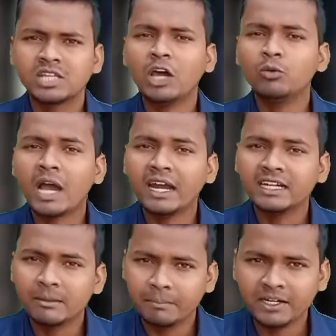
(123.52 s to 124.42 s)
शाहरुख खान
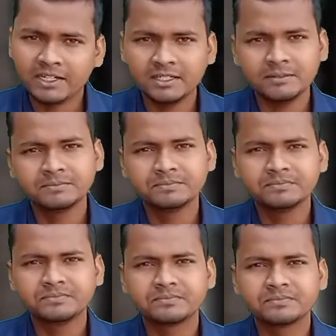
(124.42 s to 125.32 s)
के बेटे
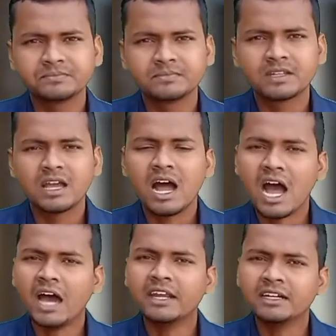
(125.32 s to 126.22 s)

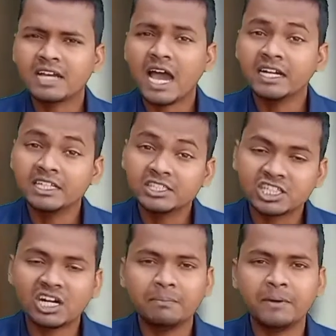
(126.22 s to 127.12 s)
आर्यन खान की
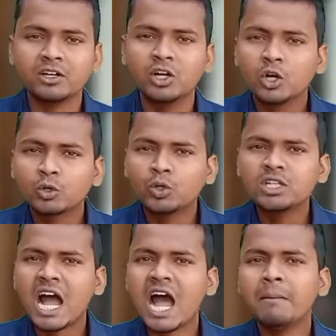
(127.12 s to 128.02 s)
जगह पर
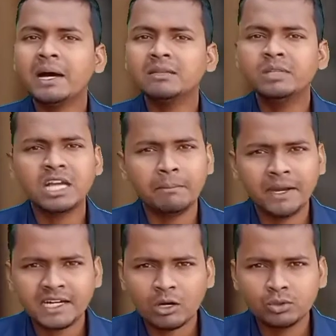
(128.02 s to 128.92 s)
कोई आम आदमी का
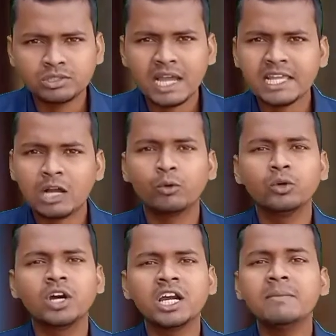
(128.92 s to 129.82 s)
बेटा होता या
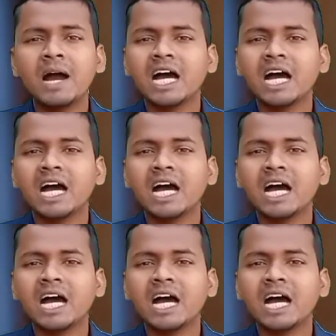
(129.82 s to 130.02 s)
कोई गरीब